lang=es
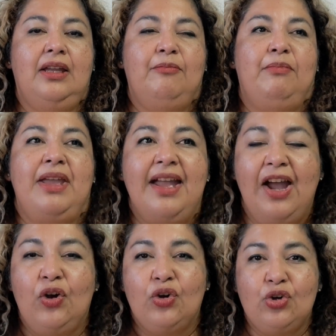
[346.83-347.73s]
Me
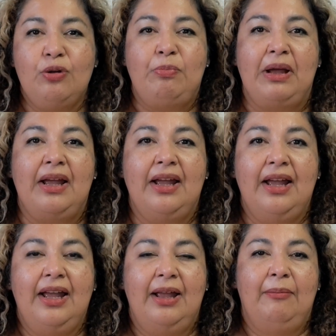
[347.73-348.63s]
hago ropa
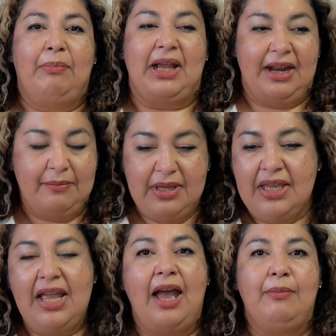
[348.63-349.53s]
para
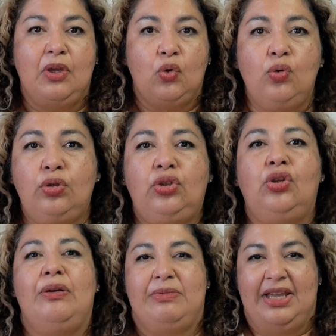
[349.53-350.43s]
mí, a mi
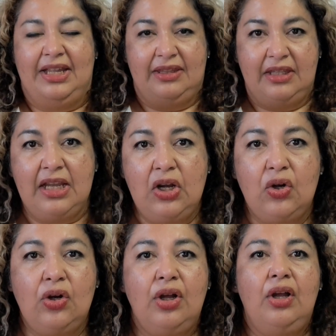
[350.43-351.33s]
gusto, a mi
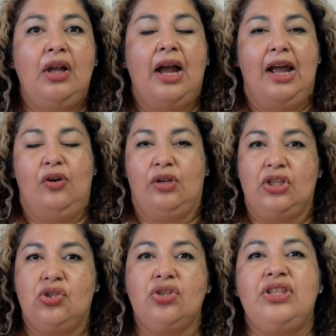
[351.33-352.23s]
estilo, a lo que
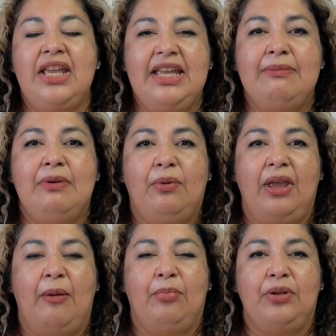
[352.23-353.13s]
yo sé que me
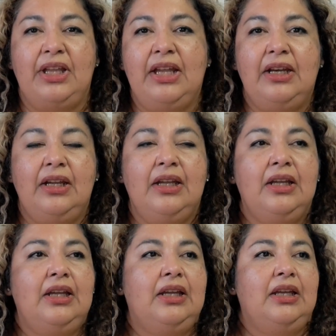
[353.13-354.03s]
voy a poner.
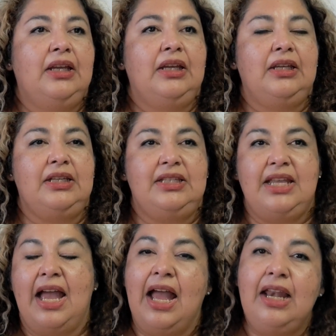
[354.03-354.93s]
Y
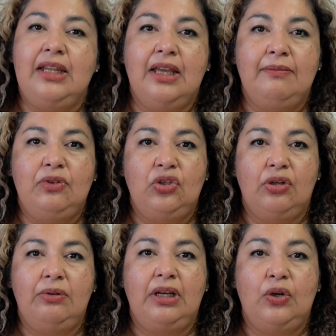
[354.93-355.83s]
si a alguien
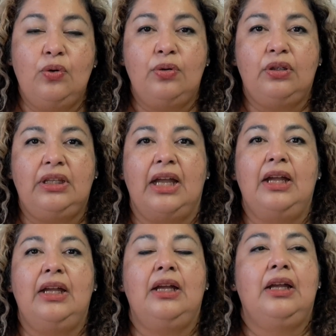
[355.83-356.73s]
no le
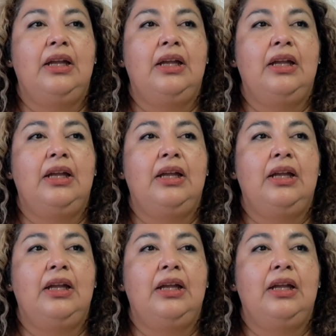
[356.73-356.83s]
gusta,